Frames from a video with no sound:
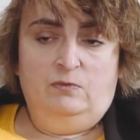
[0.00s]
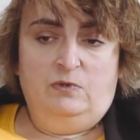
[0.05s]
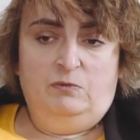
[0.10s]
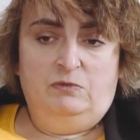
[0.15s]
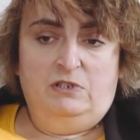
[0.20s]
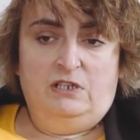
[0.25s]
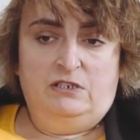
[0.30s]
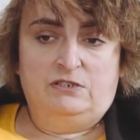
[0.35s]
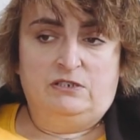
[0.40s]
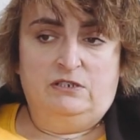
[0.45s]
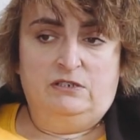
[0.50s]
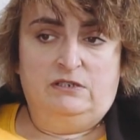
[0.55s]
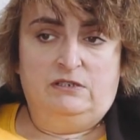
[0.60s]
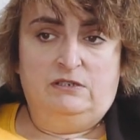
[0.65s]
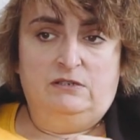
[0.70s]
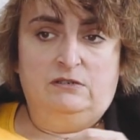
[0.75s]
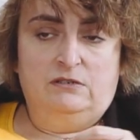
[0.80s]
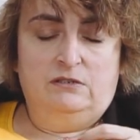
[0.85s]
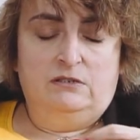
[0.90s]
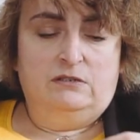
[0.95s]
umiem inaczej
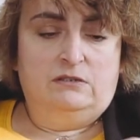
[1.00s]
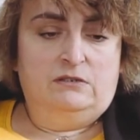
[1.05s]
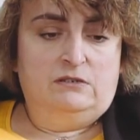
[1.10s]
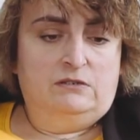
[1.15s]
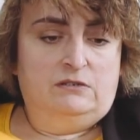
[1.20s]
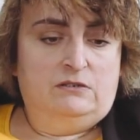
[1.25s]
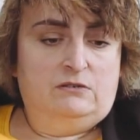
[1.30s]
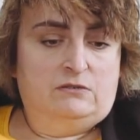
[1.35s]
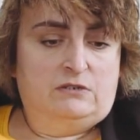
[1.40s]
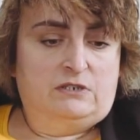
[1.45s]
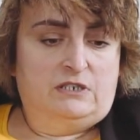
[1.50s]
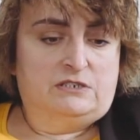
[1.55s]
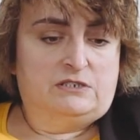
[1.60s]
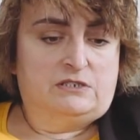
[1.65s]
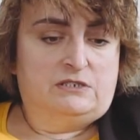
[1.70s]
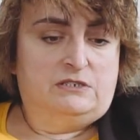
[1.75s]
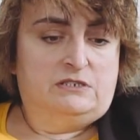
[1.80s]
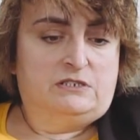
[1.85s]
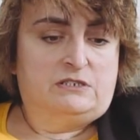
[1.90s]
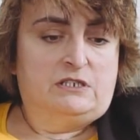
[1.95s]

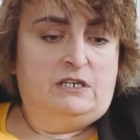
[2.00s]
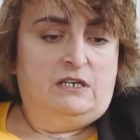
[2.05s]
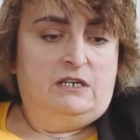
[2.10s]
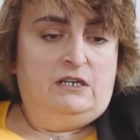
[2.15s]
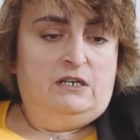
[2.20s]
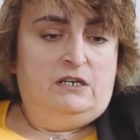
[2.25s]
określić.